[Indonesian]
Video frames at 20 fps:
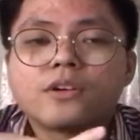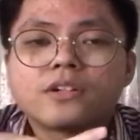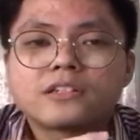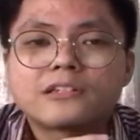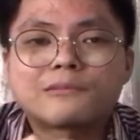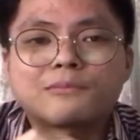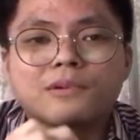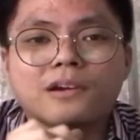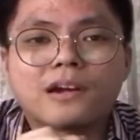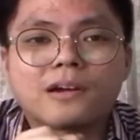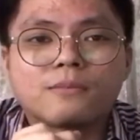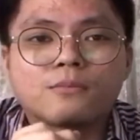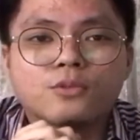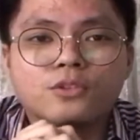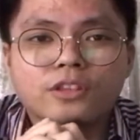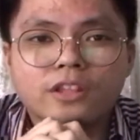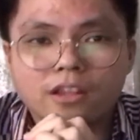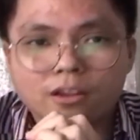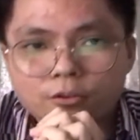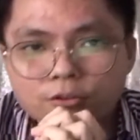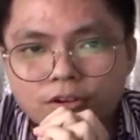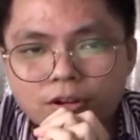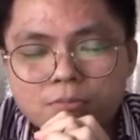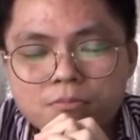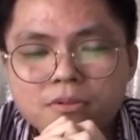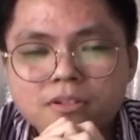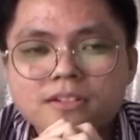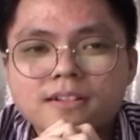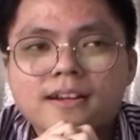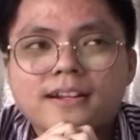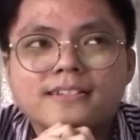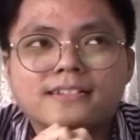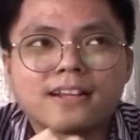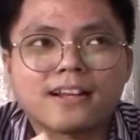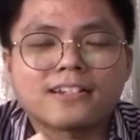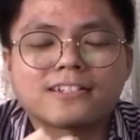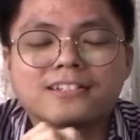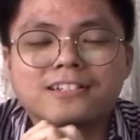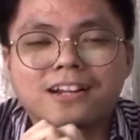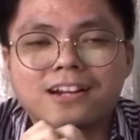gue sama kamu Tia udah
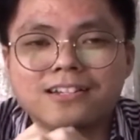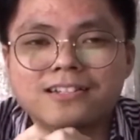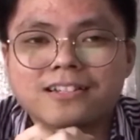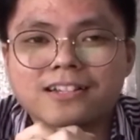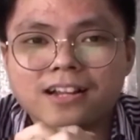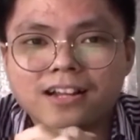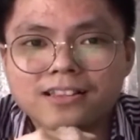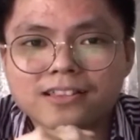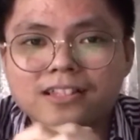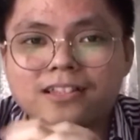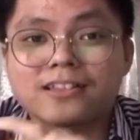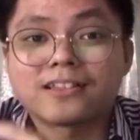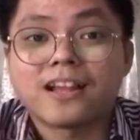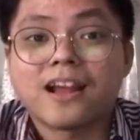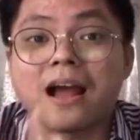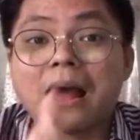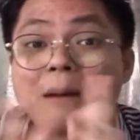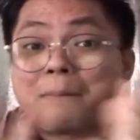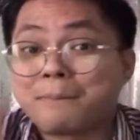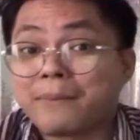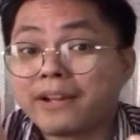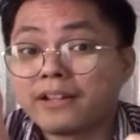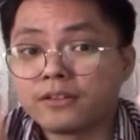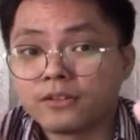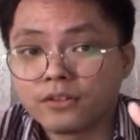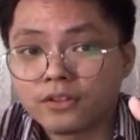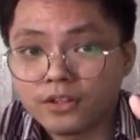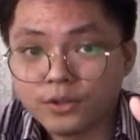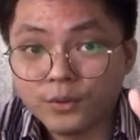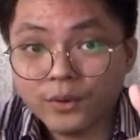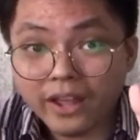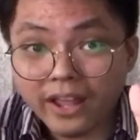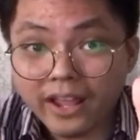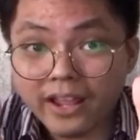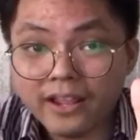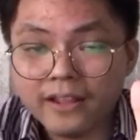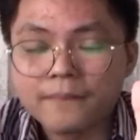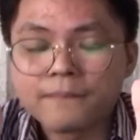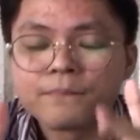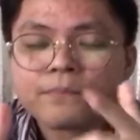menjelaskan secara singkat tentang apa itu
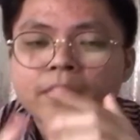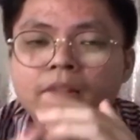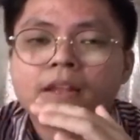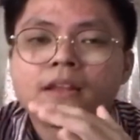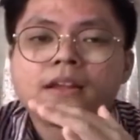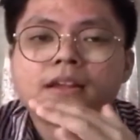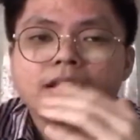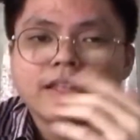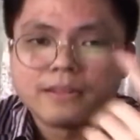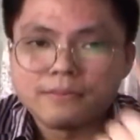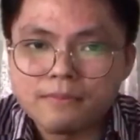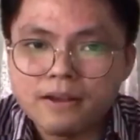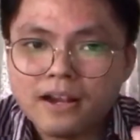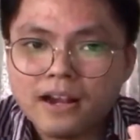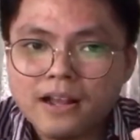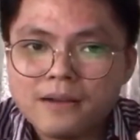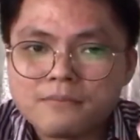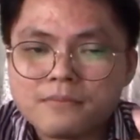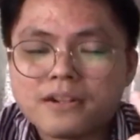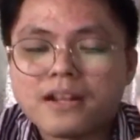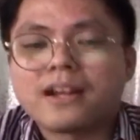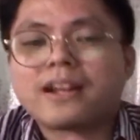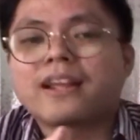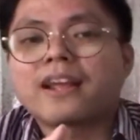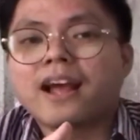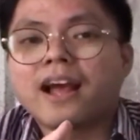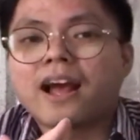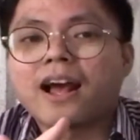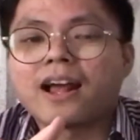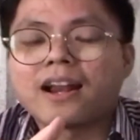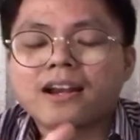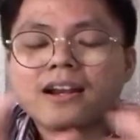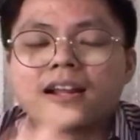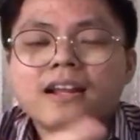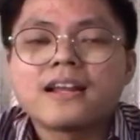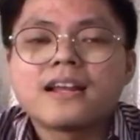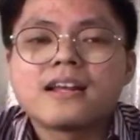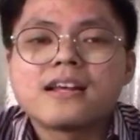QA Gimana, menarik kan?